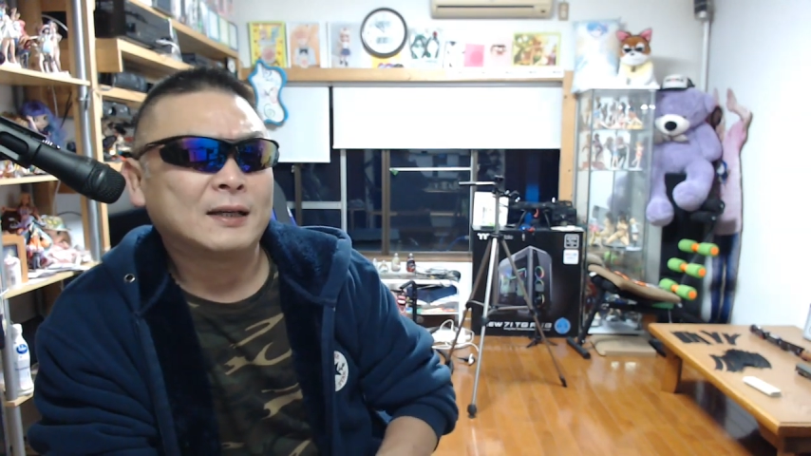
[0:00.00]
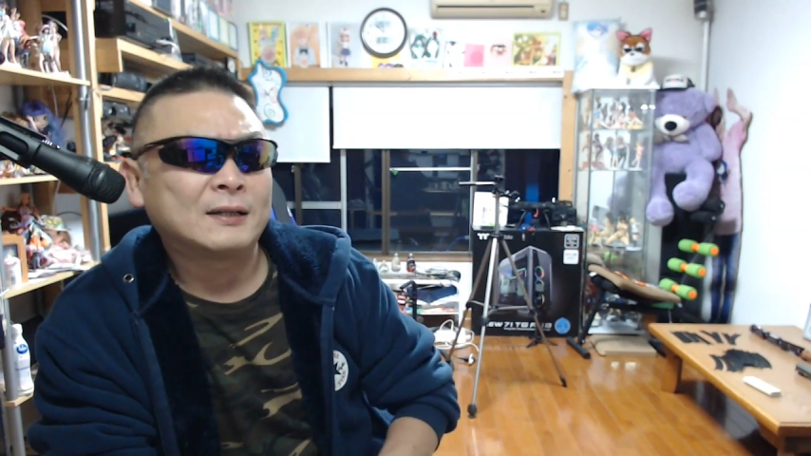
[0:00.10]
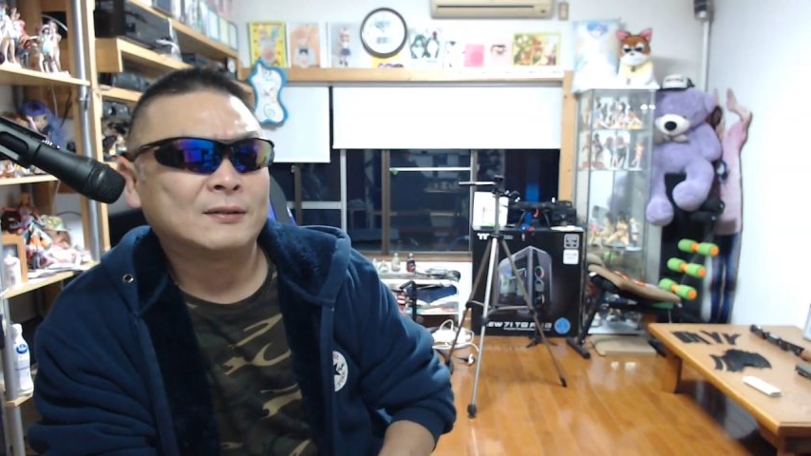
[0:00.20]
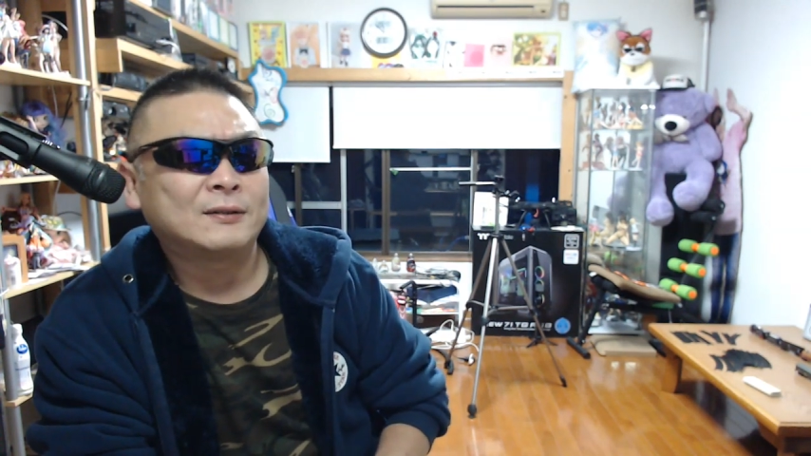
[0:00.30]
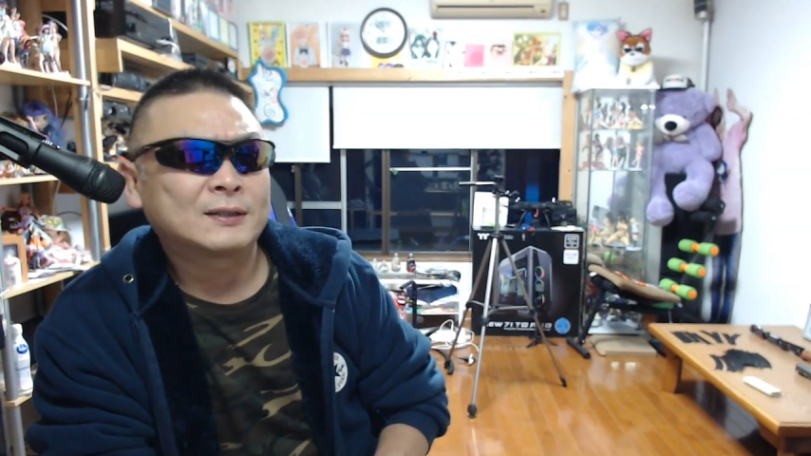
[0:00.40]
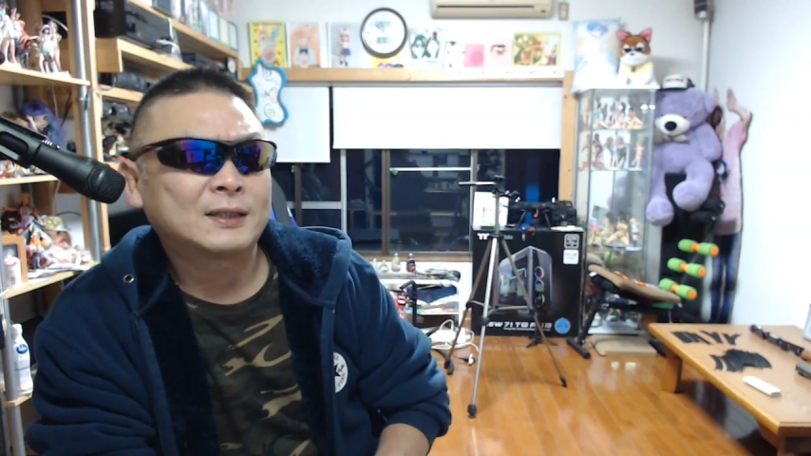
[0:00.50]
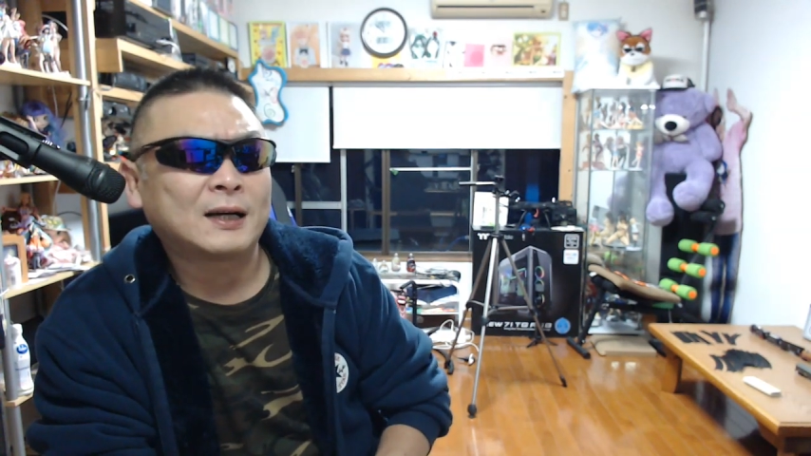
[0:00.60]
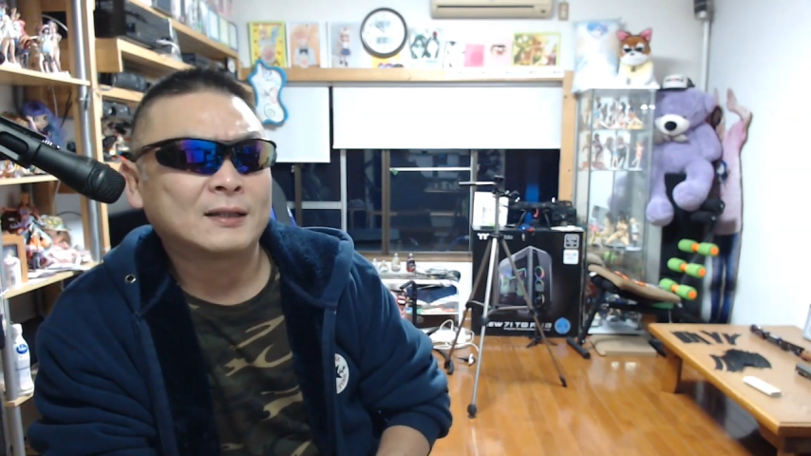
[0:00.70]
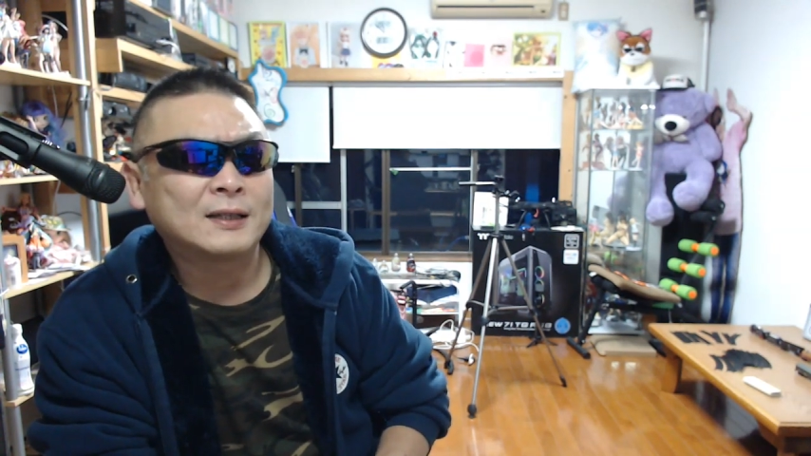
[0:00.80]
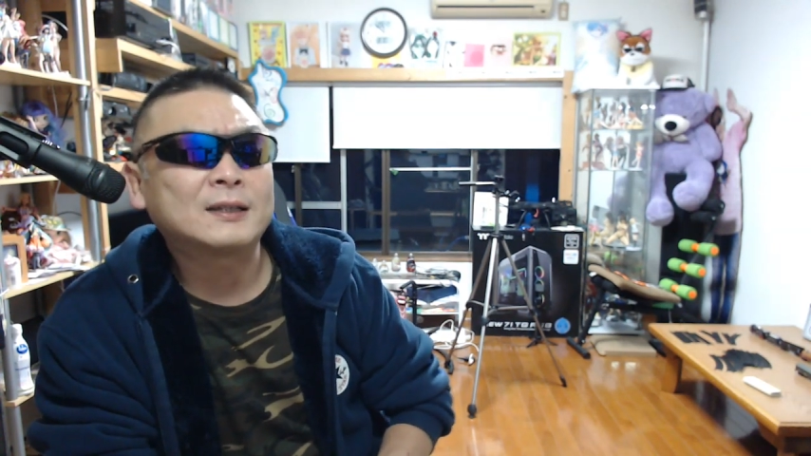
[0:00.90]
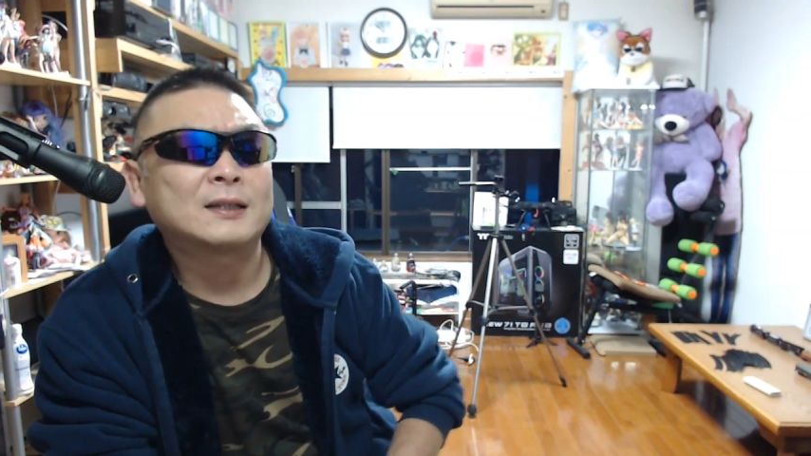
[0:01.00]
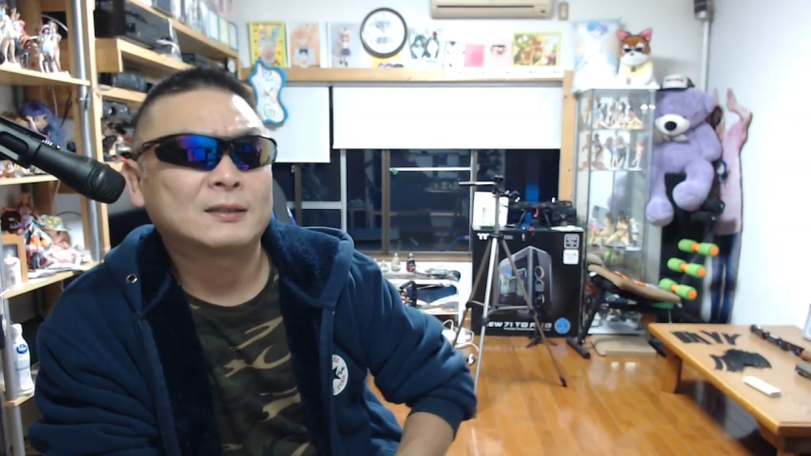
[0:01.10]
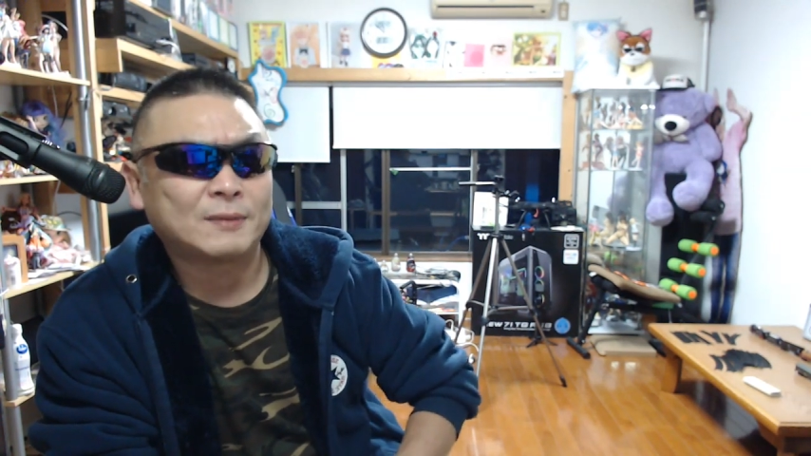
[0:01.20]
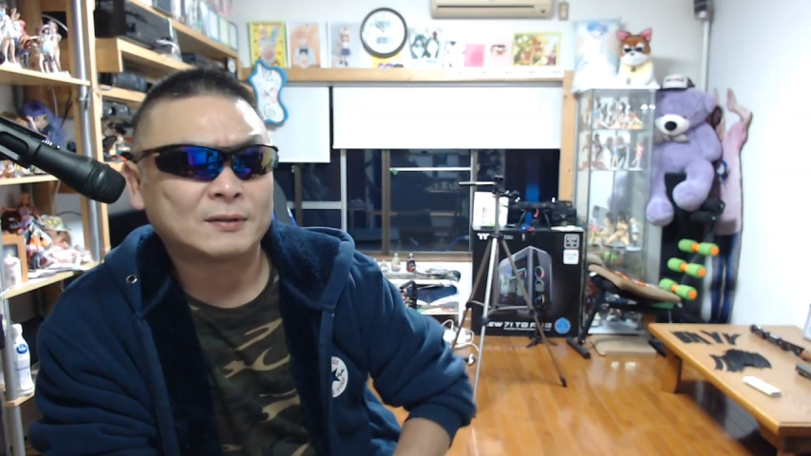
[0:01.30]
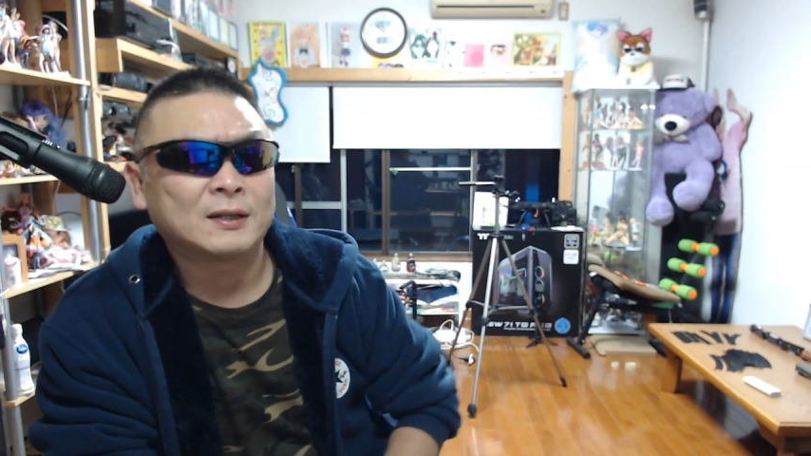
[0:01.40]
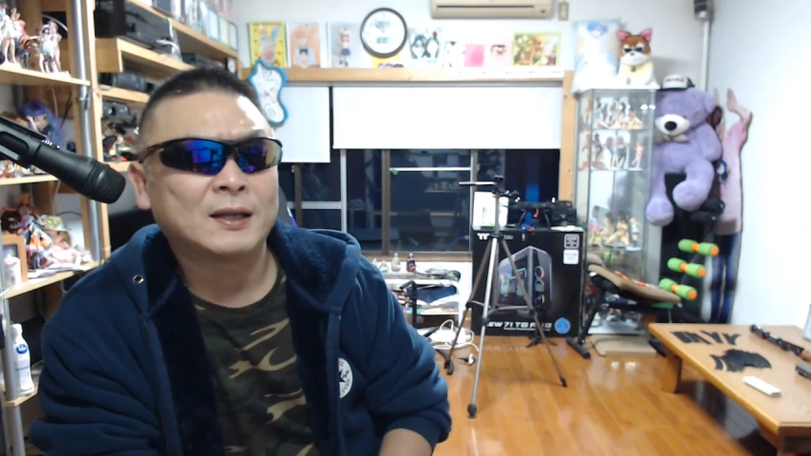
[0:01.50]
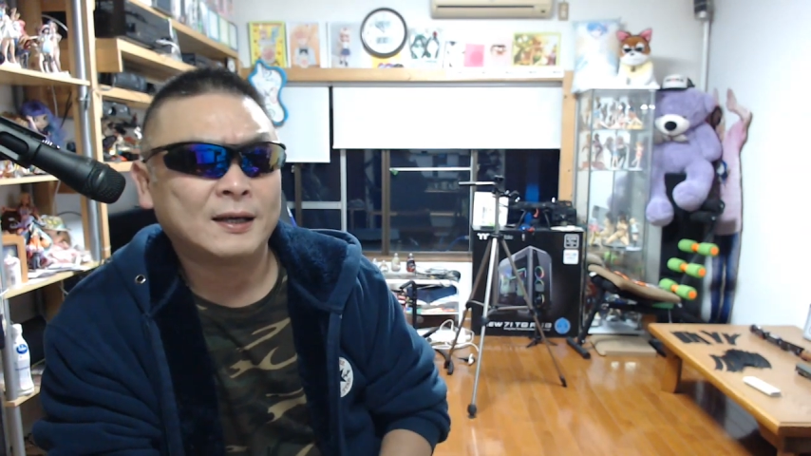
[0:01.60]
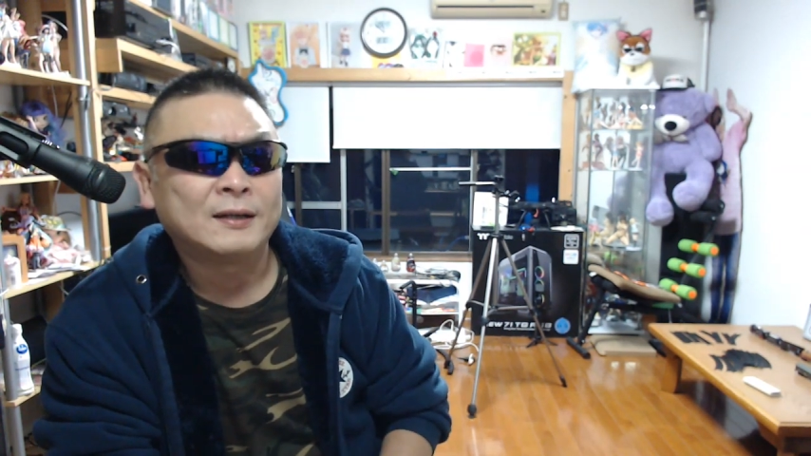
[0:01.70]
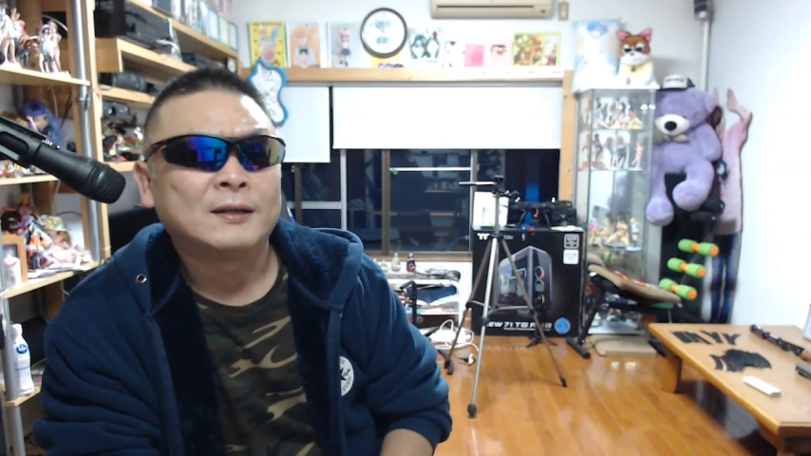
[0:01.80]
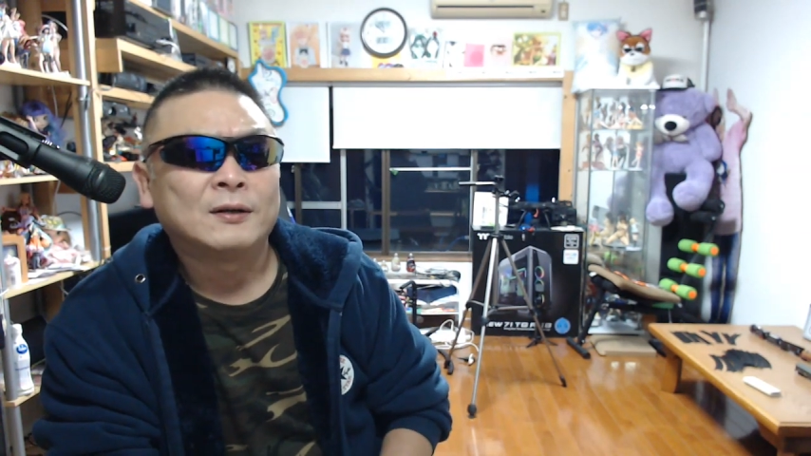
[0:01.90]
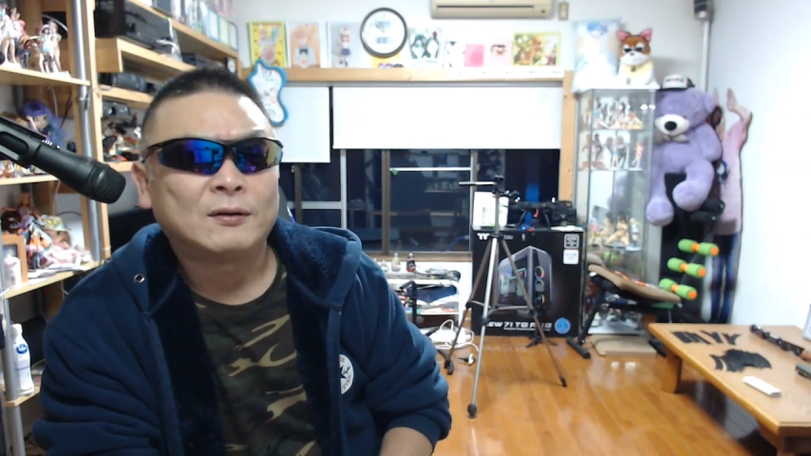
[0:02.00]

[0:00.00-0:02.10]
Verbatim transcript: あの、期間ができてしまうでね、